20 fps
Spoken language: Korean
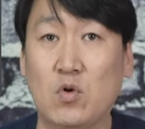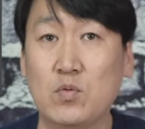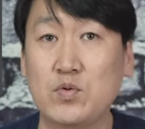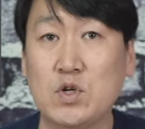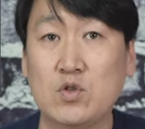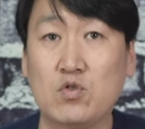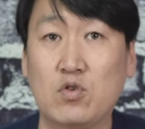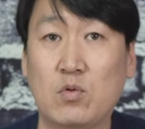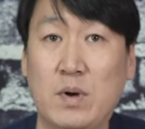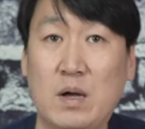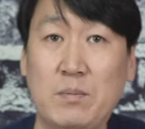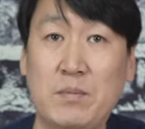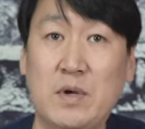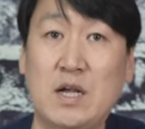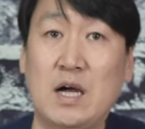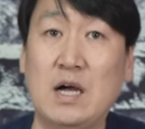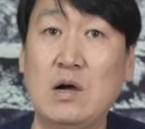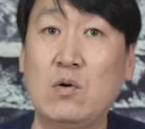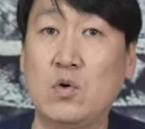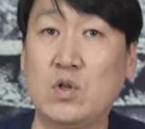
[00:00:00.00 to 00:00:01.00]
옵션으로
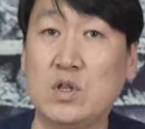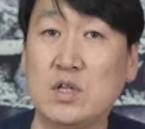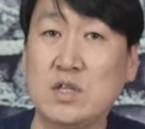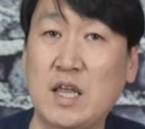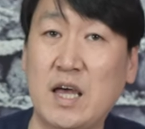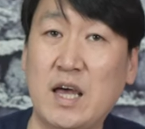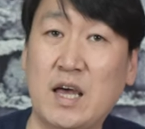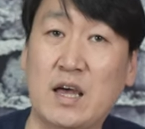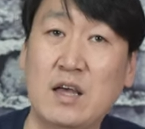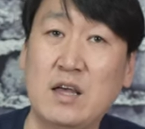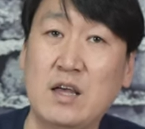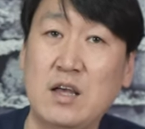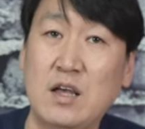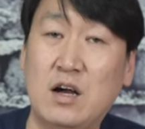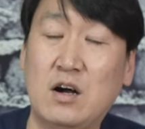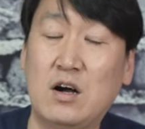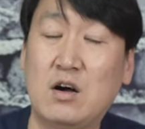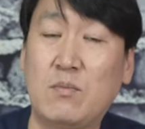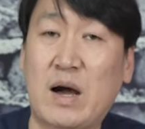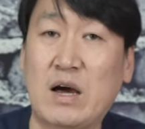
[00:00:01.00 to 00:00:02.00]
판매를 하고 있는데 어,